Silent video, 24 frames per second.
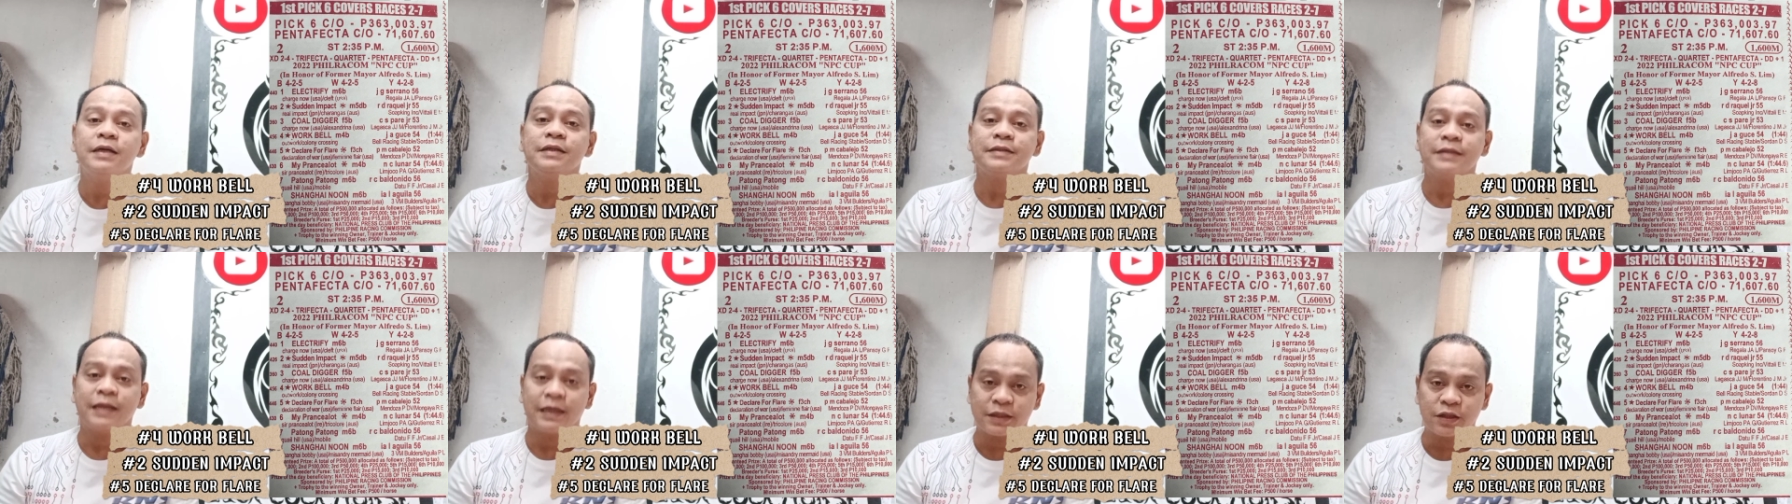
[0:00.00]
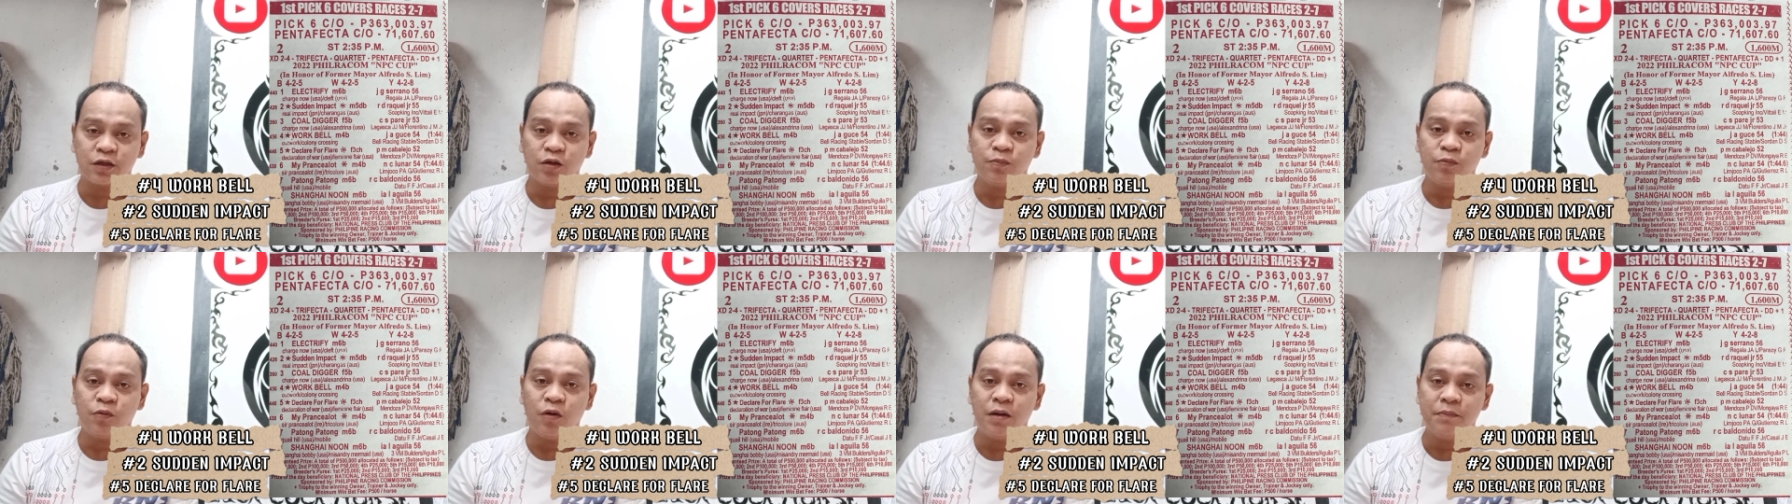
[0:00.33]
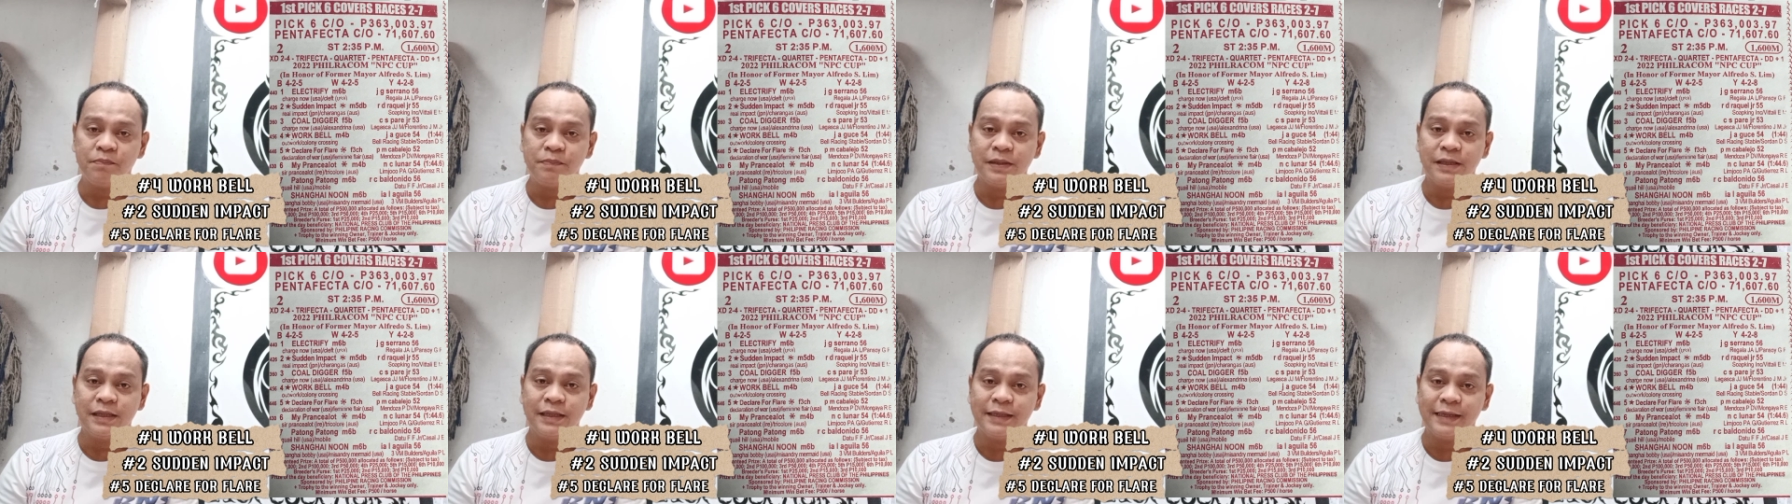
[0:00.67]
At na po
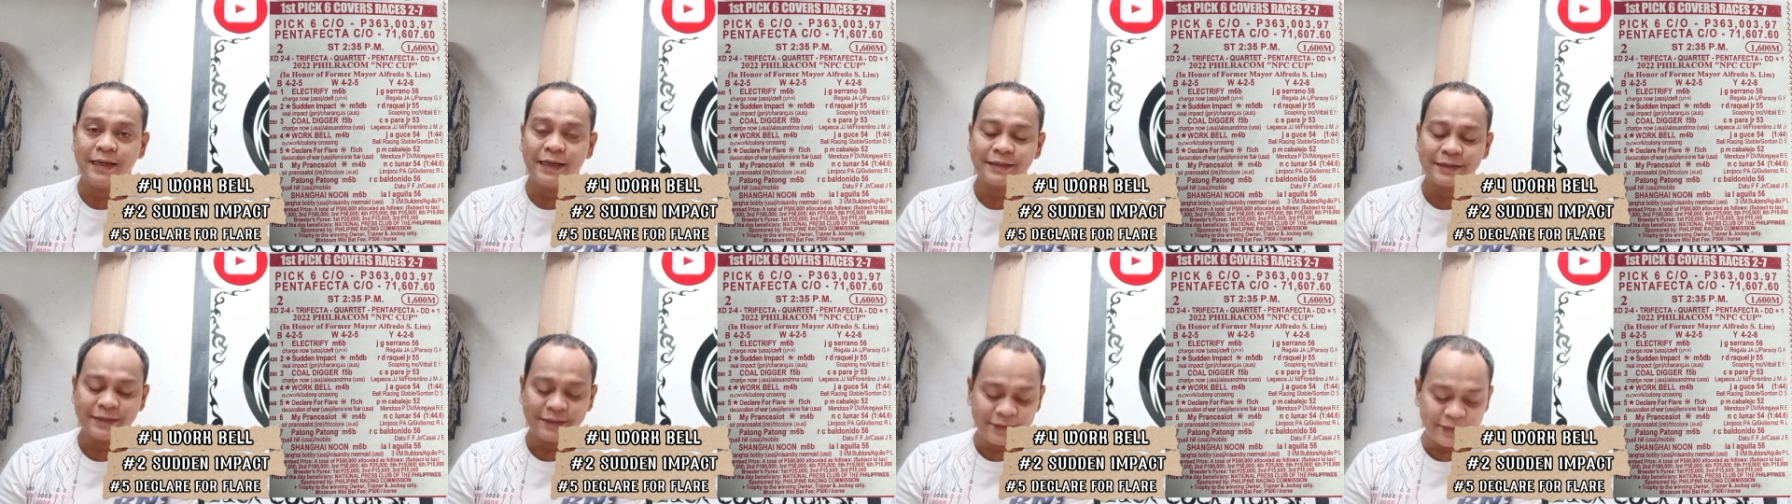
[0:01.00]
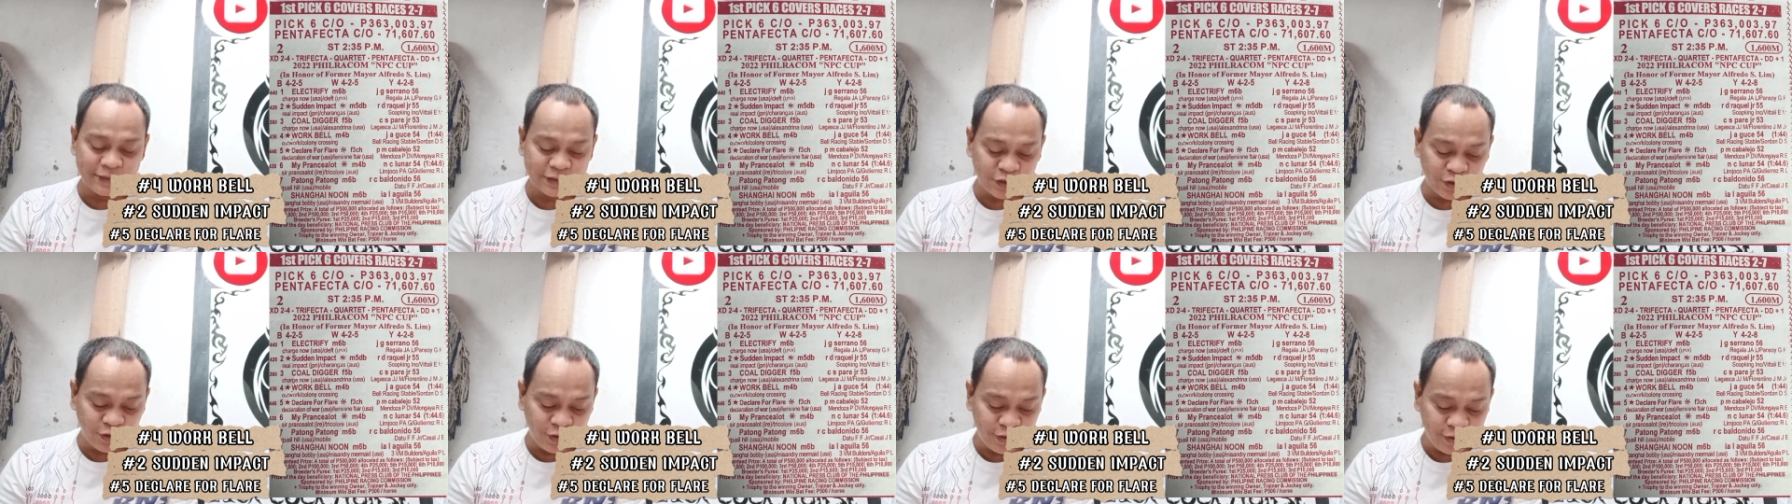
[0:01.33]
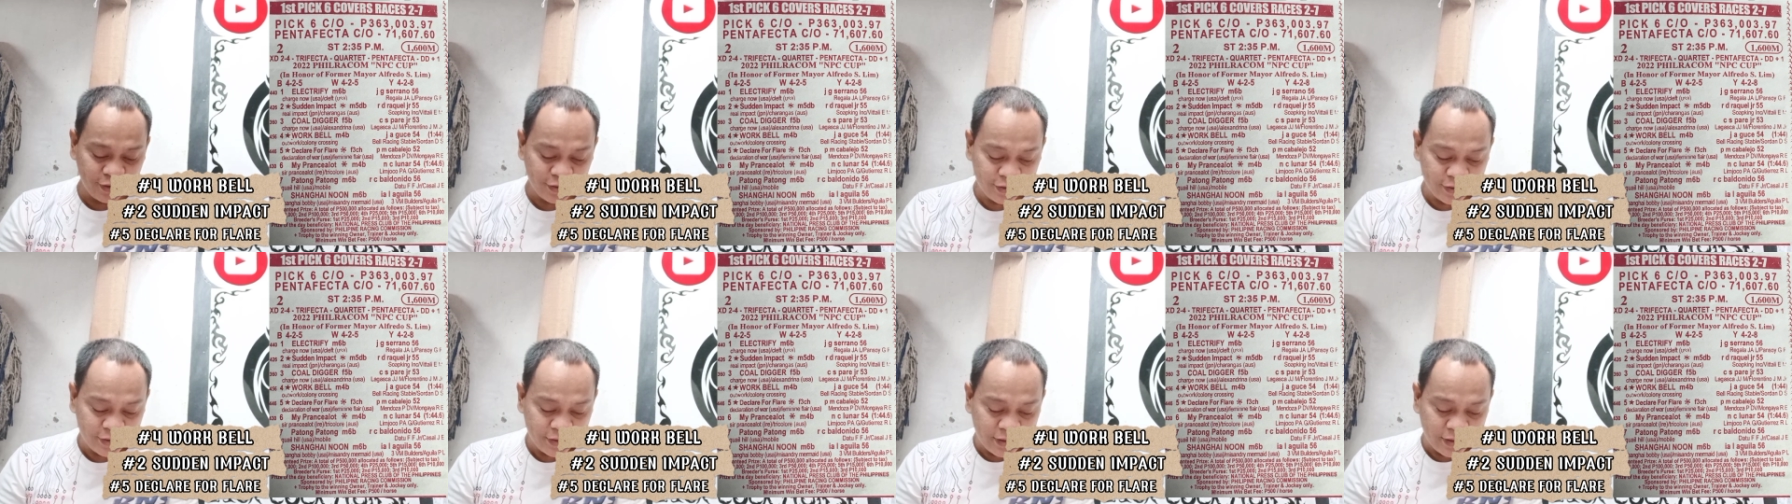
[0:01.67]
ang pili natin dito.